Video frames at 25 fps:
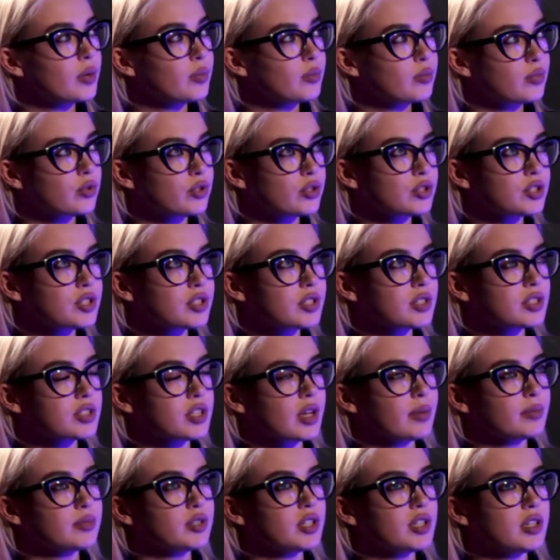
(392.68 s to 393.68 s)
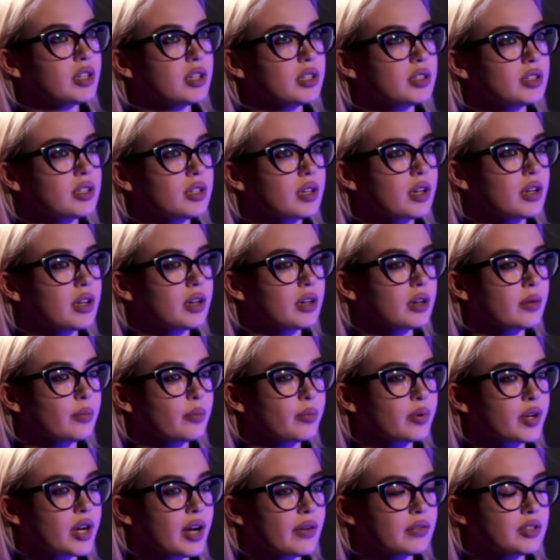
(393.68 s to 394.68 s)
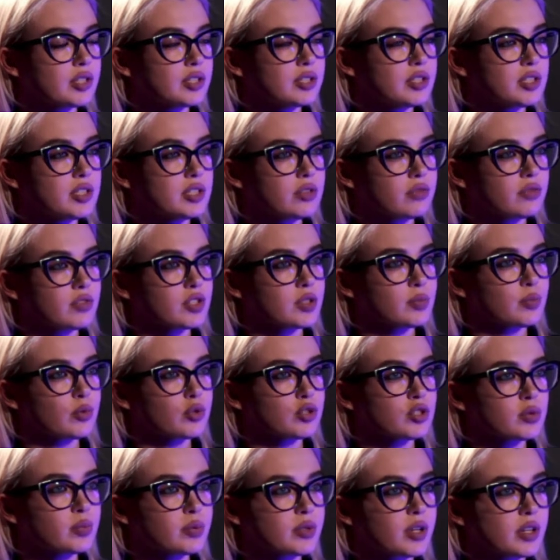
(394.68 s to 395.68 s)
Просто на самом деле это правда действенный способ,